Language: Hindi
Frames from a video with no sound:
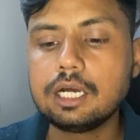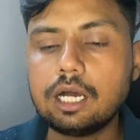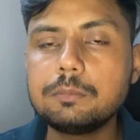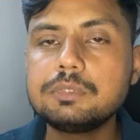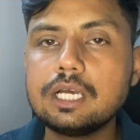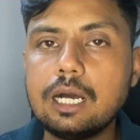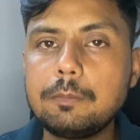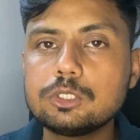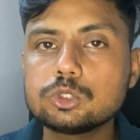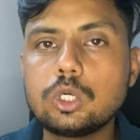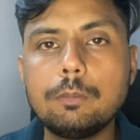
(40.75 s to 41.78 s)
अब यहाँ पर
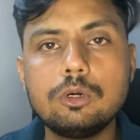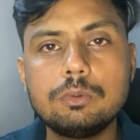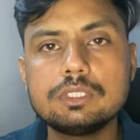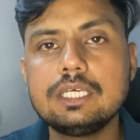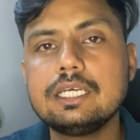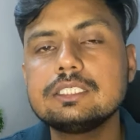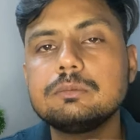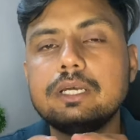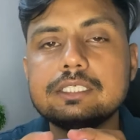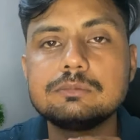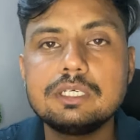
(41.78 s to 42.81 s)
दोस्तों आपको पता है कि जब
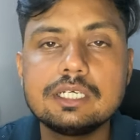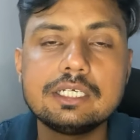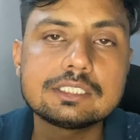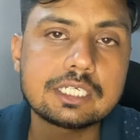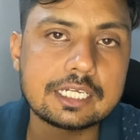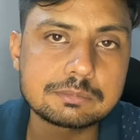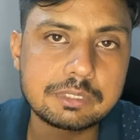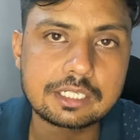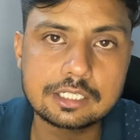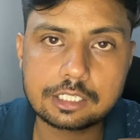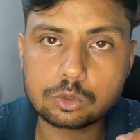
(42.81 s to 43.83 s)
एस के इस कैशबैक
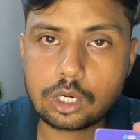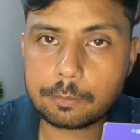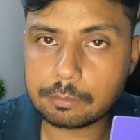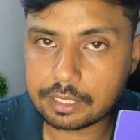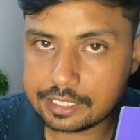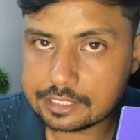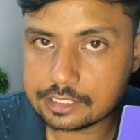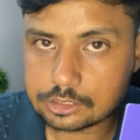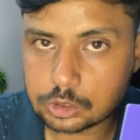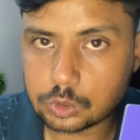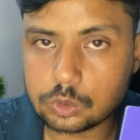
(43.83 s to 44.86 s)
क्रेडिट कार्ड को आप अप्लाई
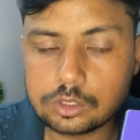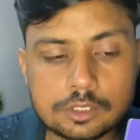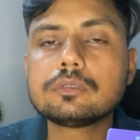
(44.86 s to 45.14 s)
करते हो